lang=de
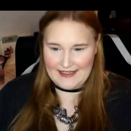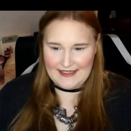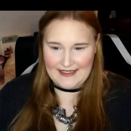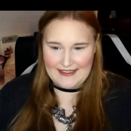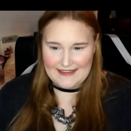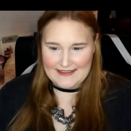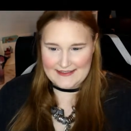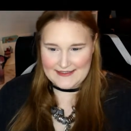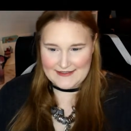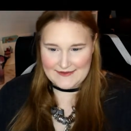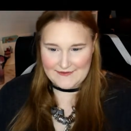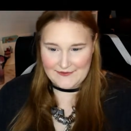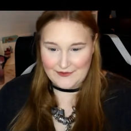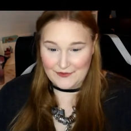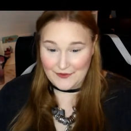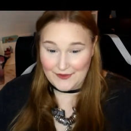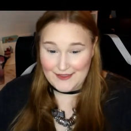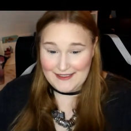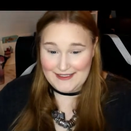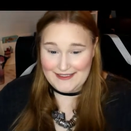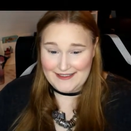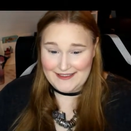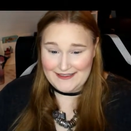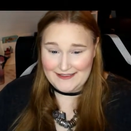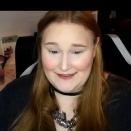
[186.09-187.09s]
Als
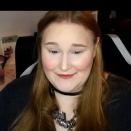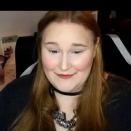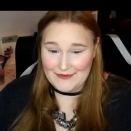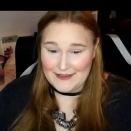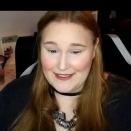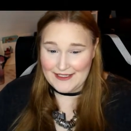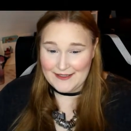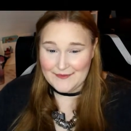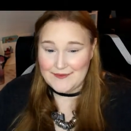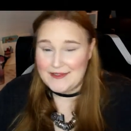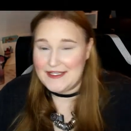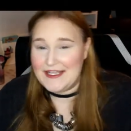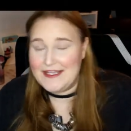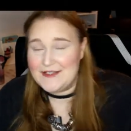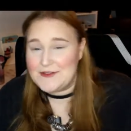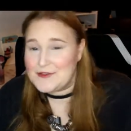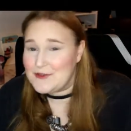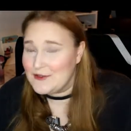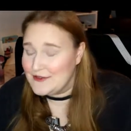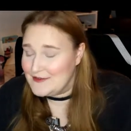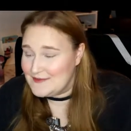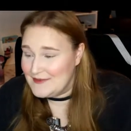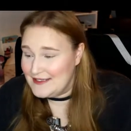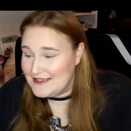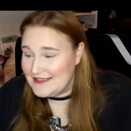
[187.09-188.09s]
vorher, vorher BH
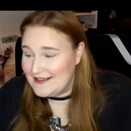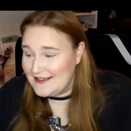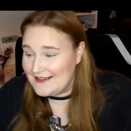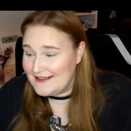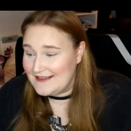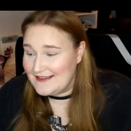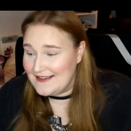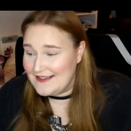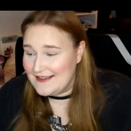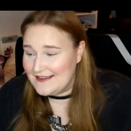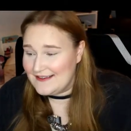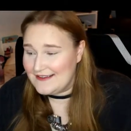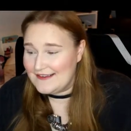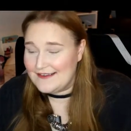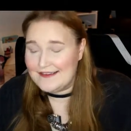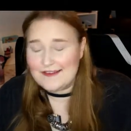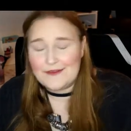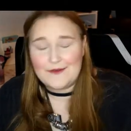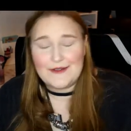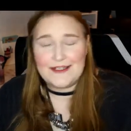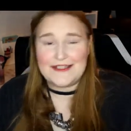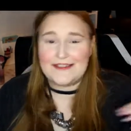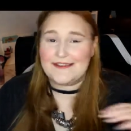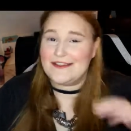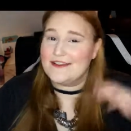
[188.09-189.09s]
Cosmetics, jetzt
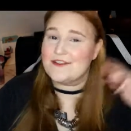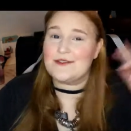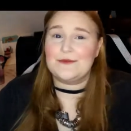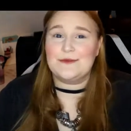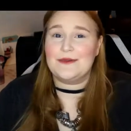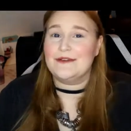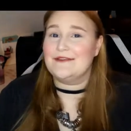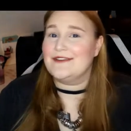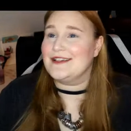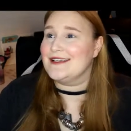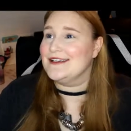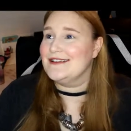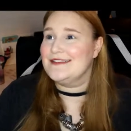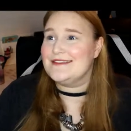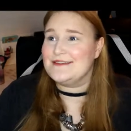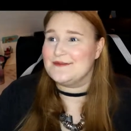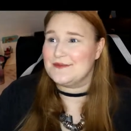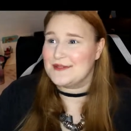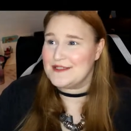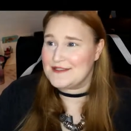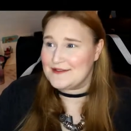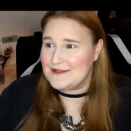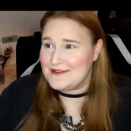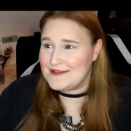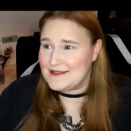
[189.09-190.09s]
so Anastasia Beverly Hills
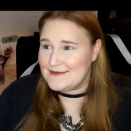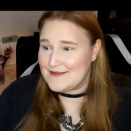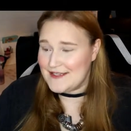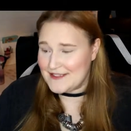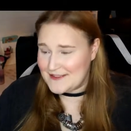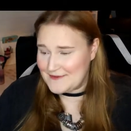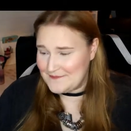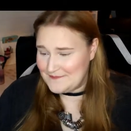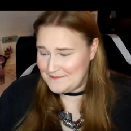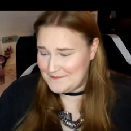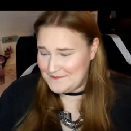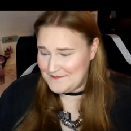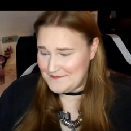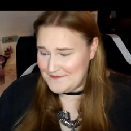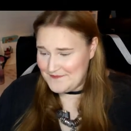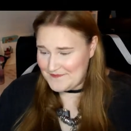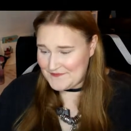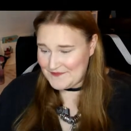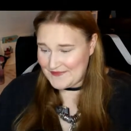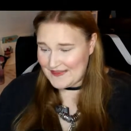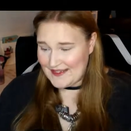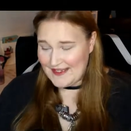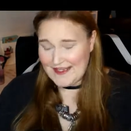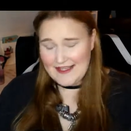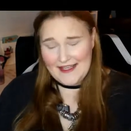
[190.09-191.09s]
oder sonst was.
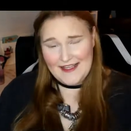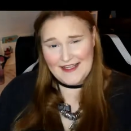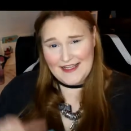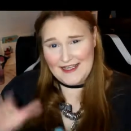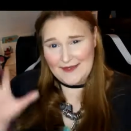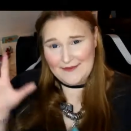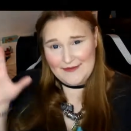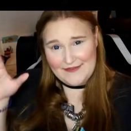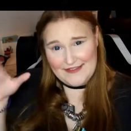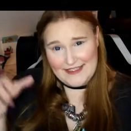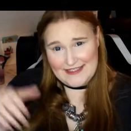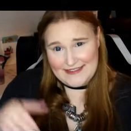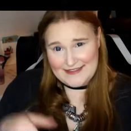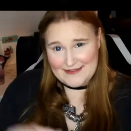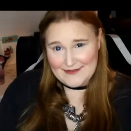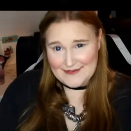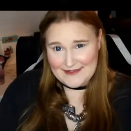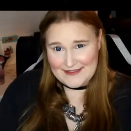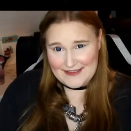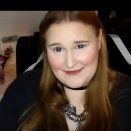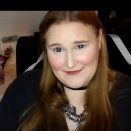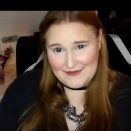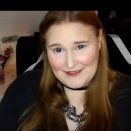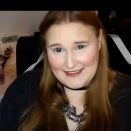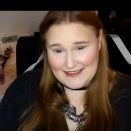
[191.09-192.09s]
Aber wir lassen uns
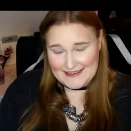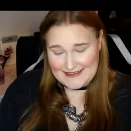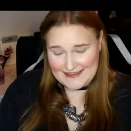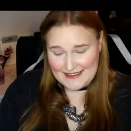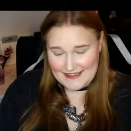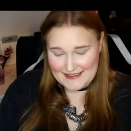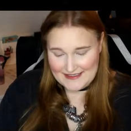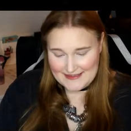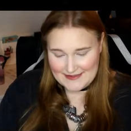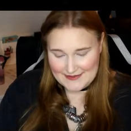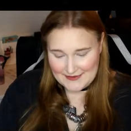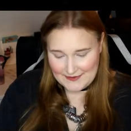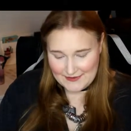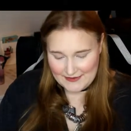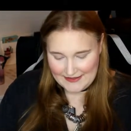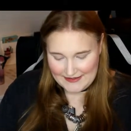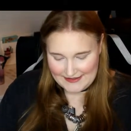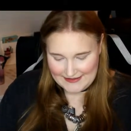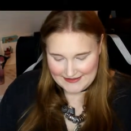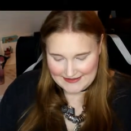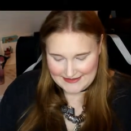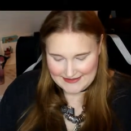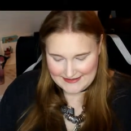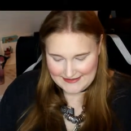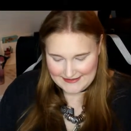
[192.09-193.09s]
davon jetzt gar nicht so
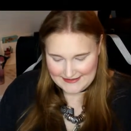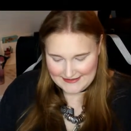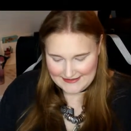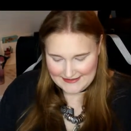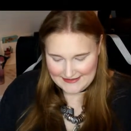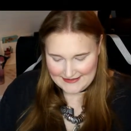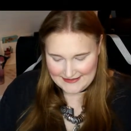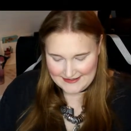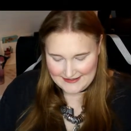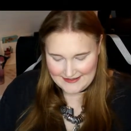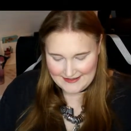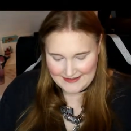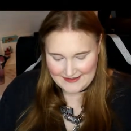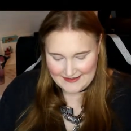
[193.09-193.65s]
irritieren.